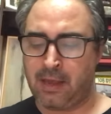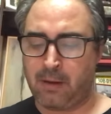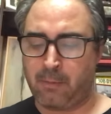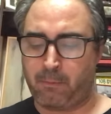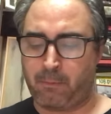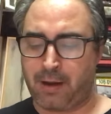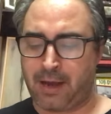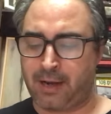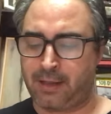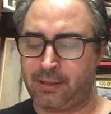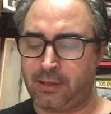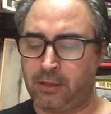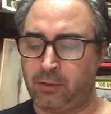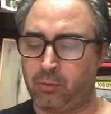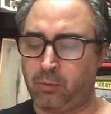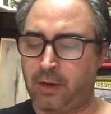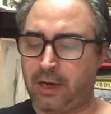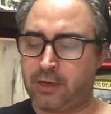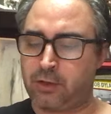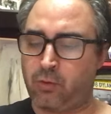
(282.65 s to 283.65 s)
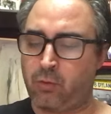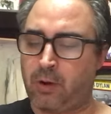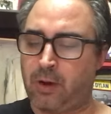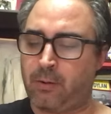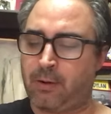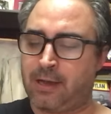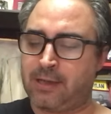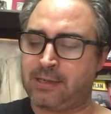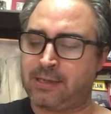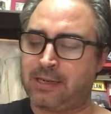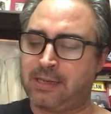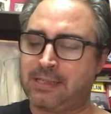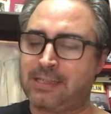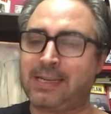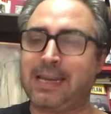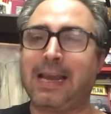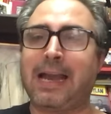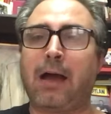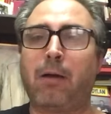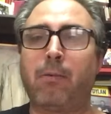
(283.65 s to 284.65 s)
partituras nuevas
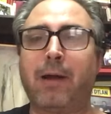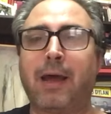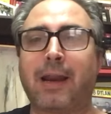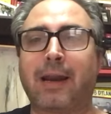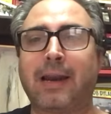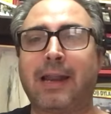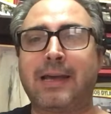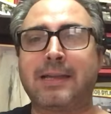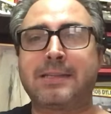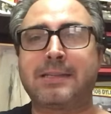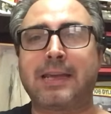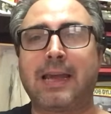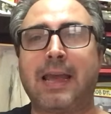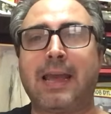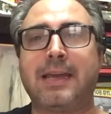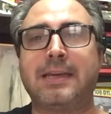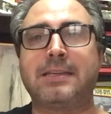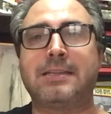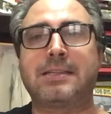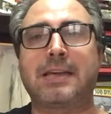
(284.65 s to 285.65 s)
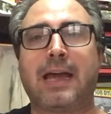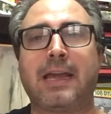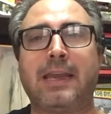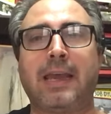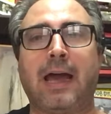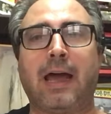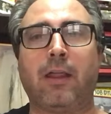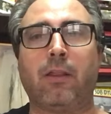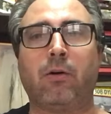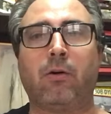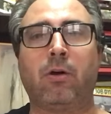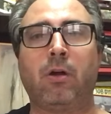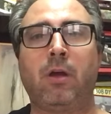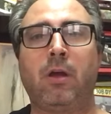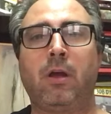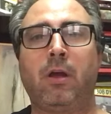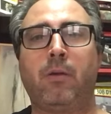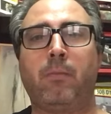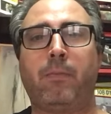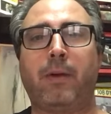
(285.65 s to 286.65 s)
sin haberlas ensayado
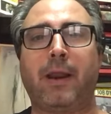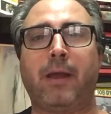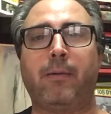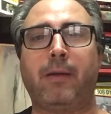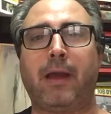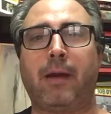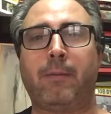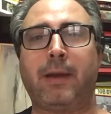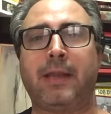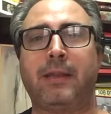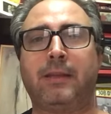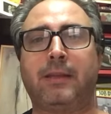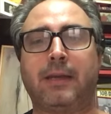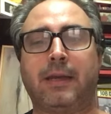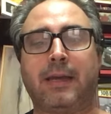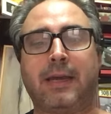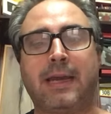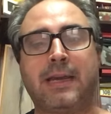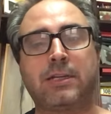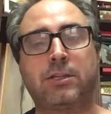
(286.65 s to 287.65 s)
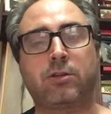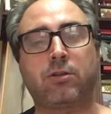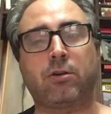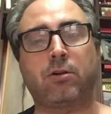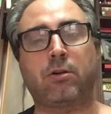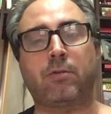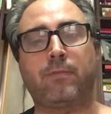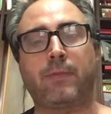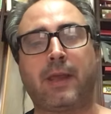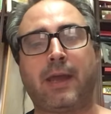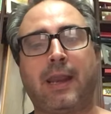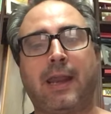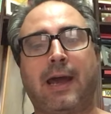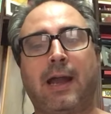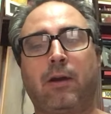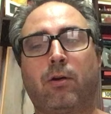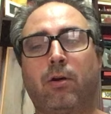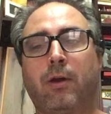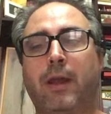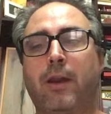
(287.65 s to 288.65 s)
previamente. Esto era
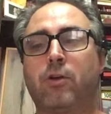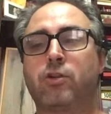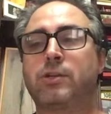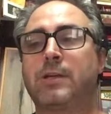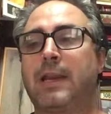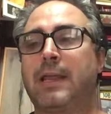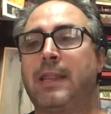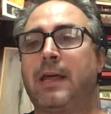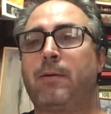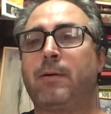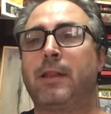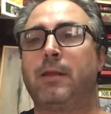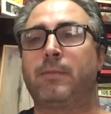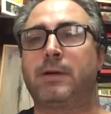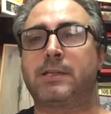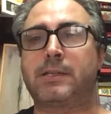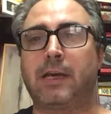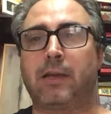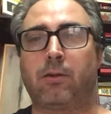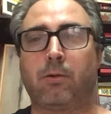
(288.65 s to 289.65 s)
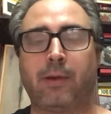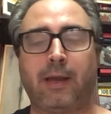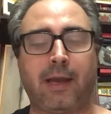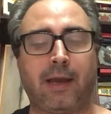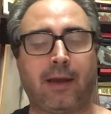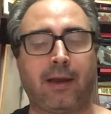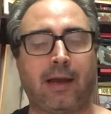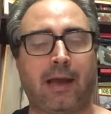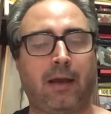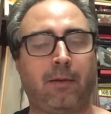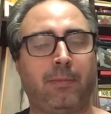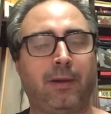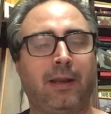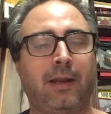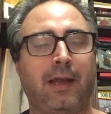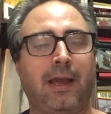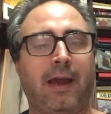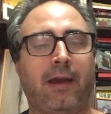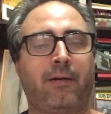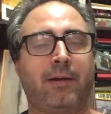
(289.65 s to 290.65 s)
algo que no se le daba demasiado bien a Bill
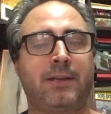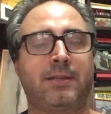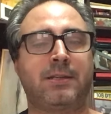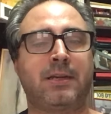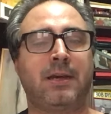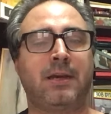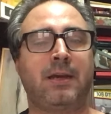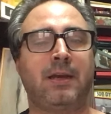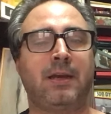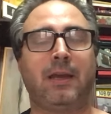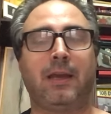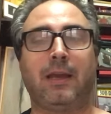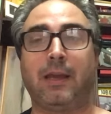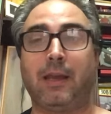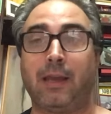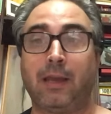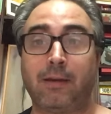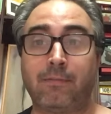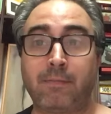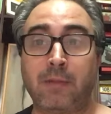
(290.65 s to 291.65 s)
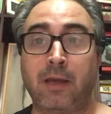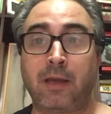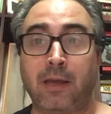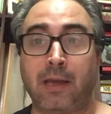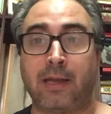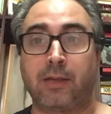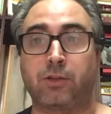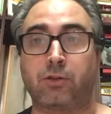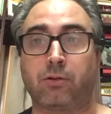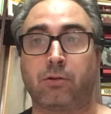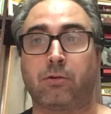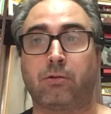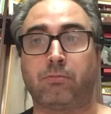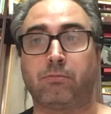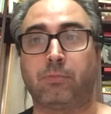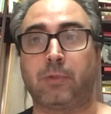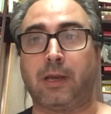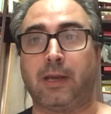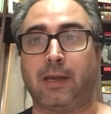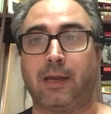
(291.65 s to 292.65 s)
Harris y esto
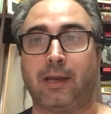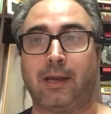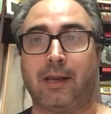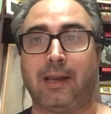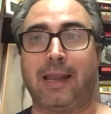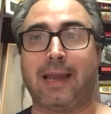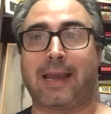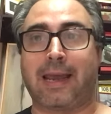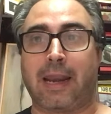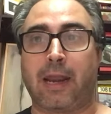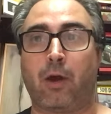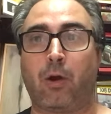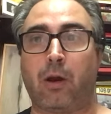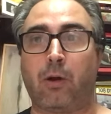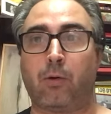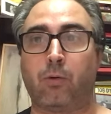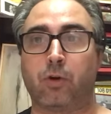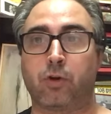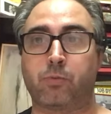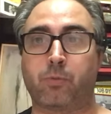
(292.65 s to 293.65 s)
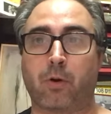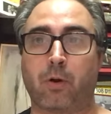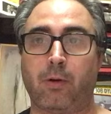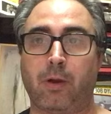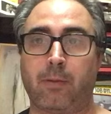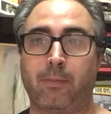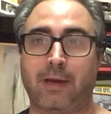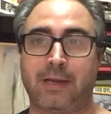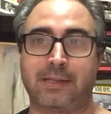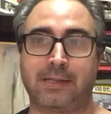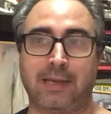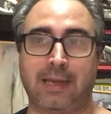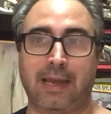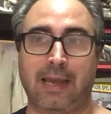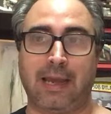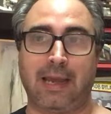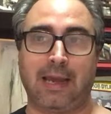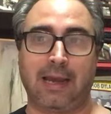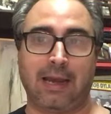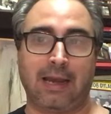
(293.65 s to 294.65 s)
eh, le creó algunos problemas
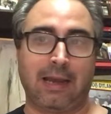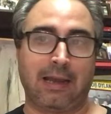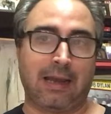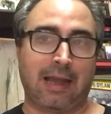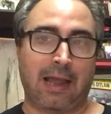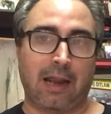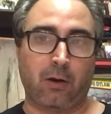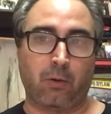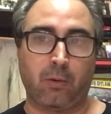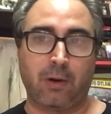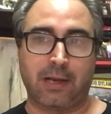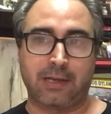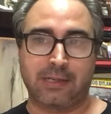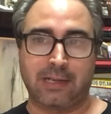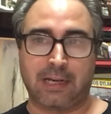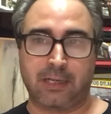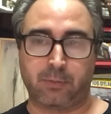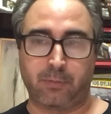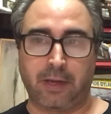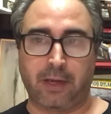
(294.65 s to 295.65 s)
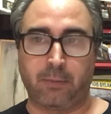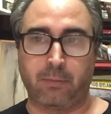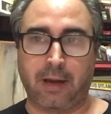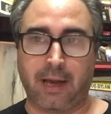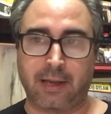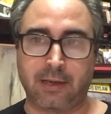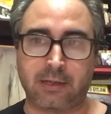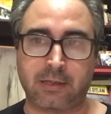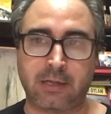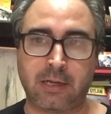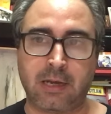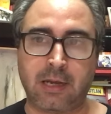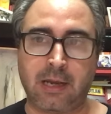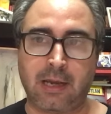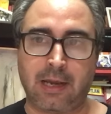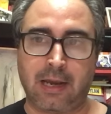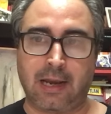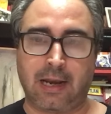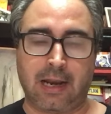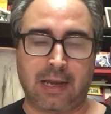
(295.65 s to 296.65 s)
en algunas de las big bands
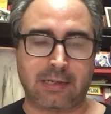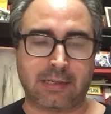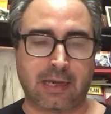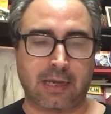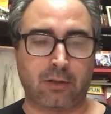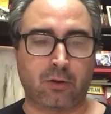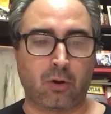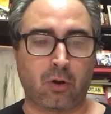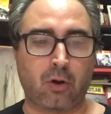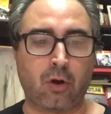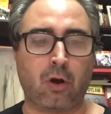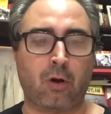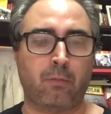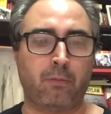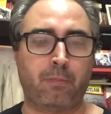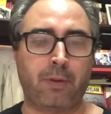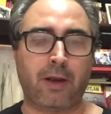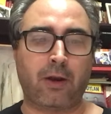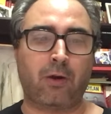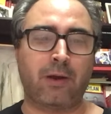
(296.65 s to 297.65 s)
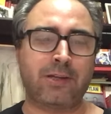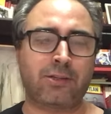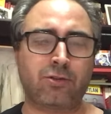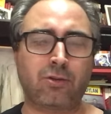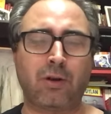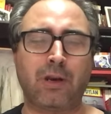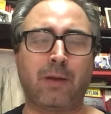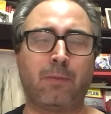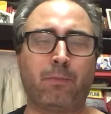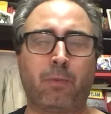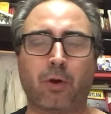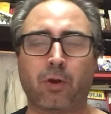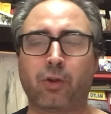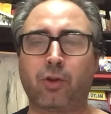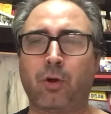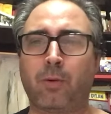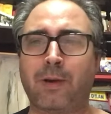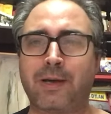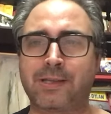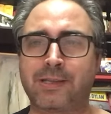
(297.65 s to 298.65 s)
en las que tocó. Pero esto le
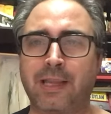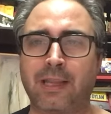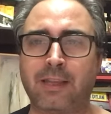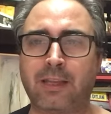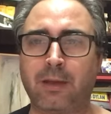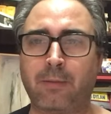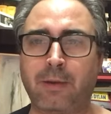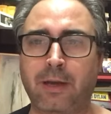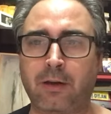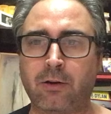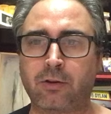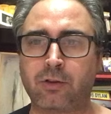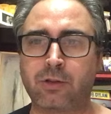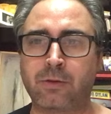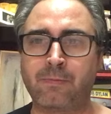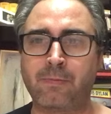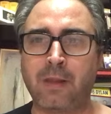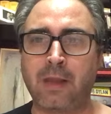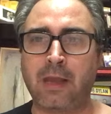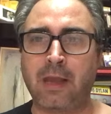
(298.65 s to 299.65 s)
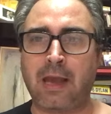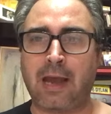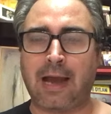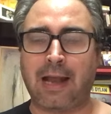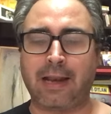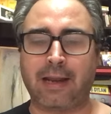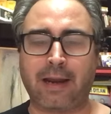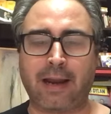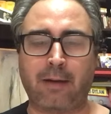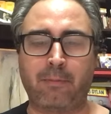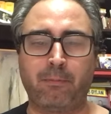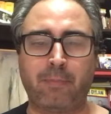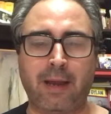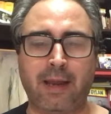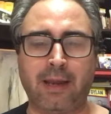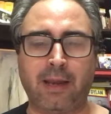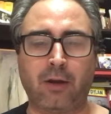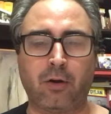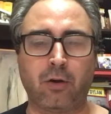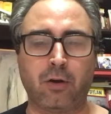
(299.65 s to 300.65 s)
importó bastante menos al gran
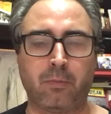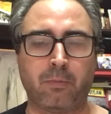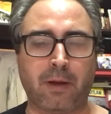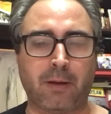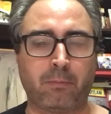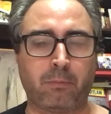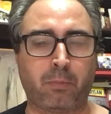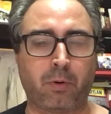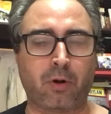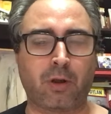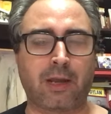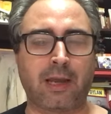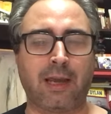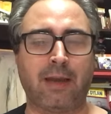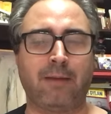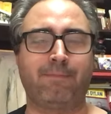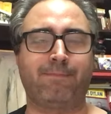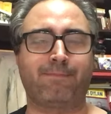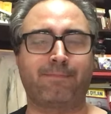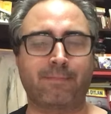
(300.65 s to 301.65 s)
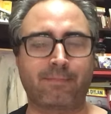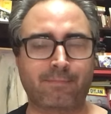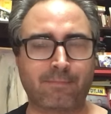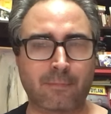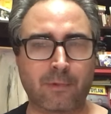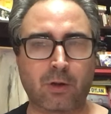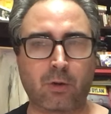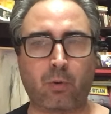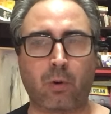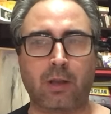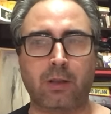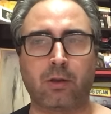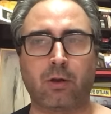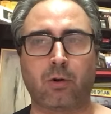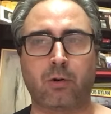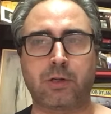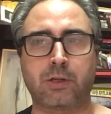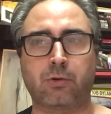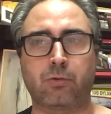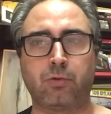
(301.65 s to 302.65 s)
Benny Goodman porque cuando
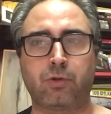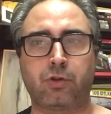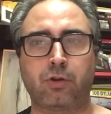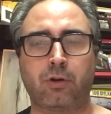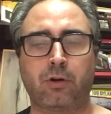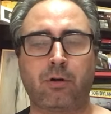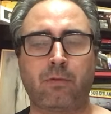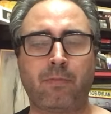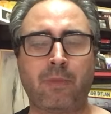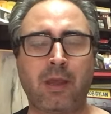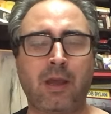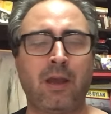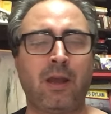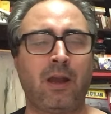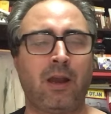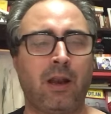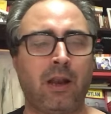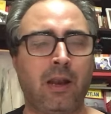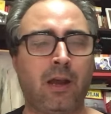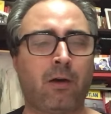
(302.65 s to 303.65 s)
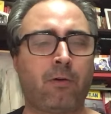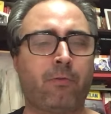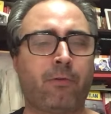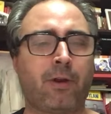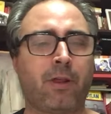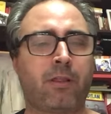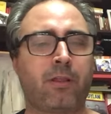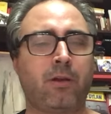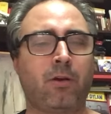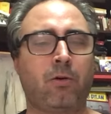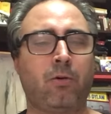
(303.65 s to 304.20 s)
lo escuchó, le ofreció